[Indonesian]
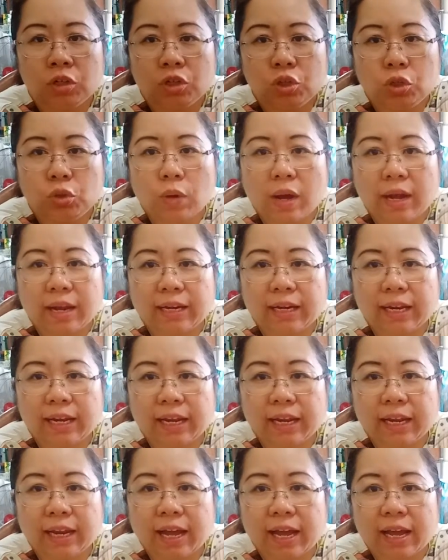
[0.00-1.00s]
dua
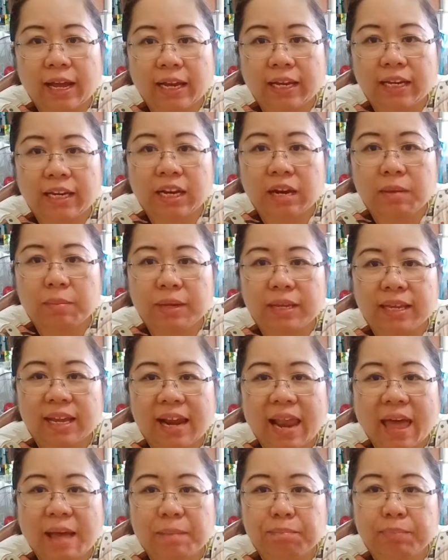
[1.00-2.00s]
ini ya ini
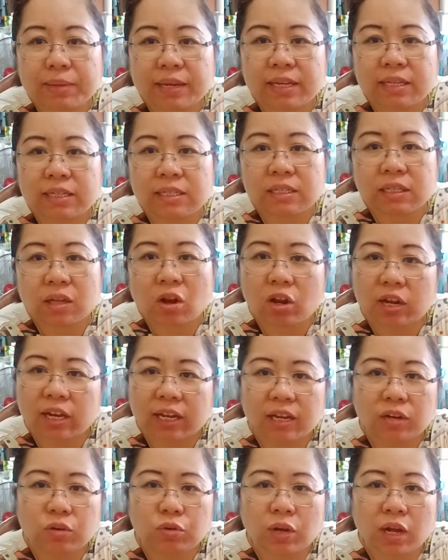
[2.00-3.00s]
namanya lapis kalau ini
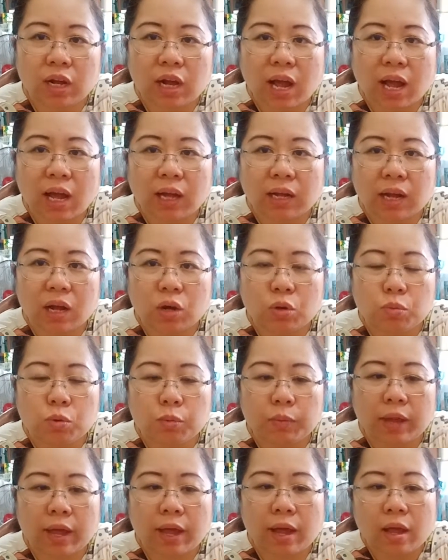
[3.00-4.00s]
kan udah nggak nggak
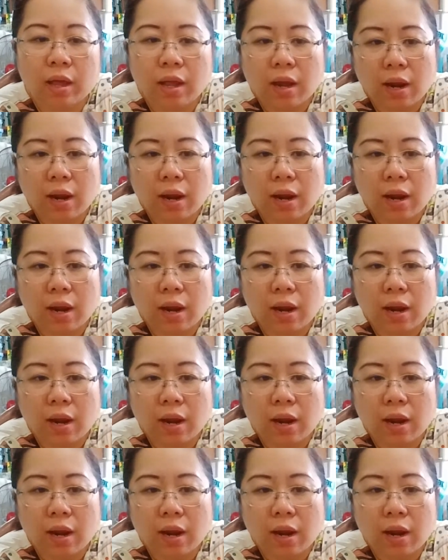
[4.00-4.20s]
umum ya